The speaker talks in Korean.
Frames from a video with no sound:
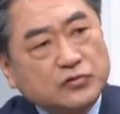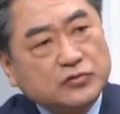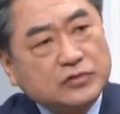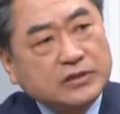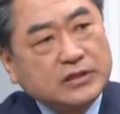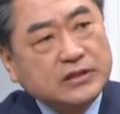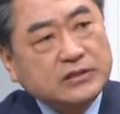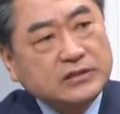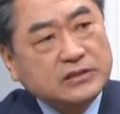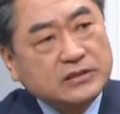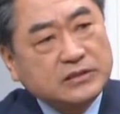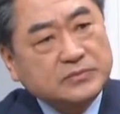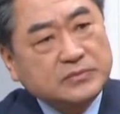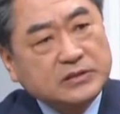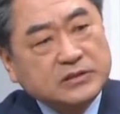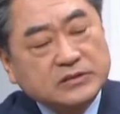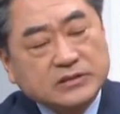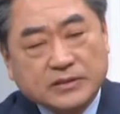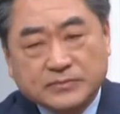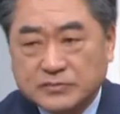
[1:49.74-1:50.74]
초기에는
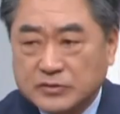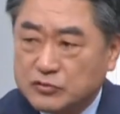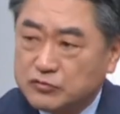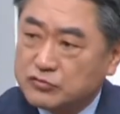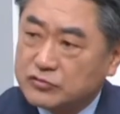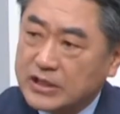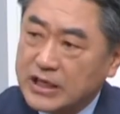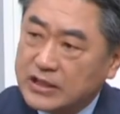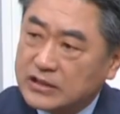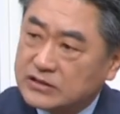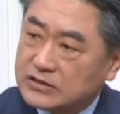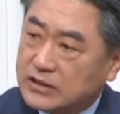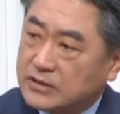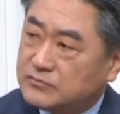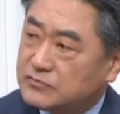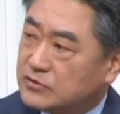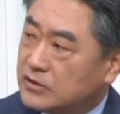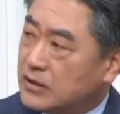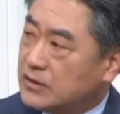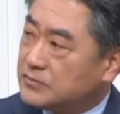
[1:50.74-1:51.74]
이미 이제 미국 핵
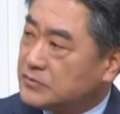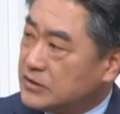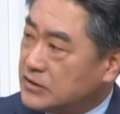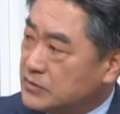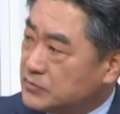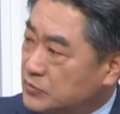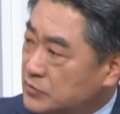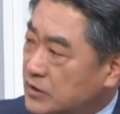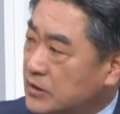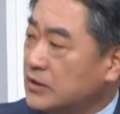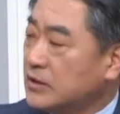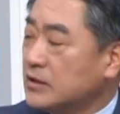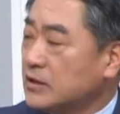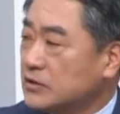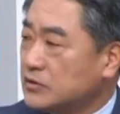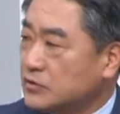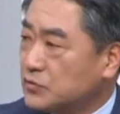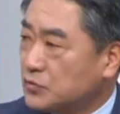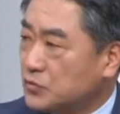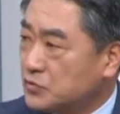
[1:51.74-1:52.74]
잠수함이 일본에
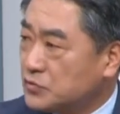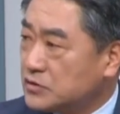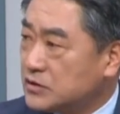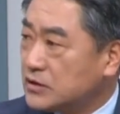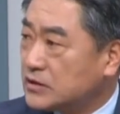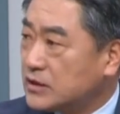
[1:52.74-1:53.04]
들어오는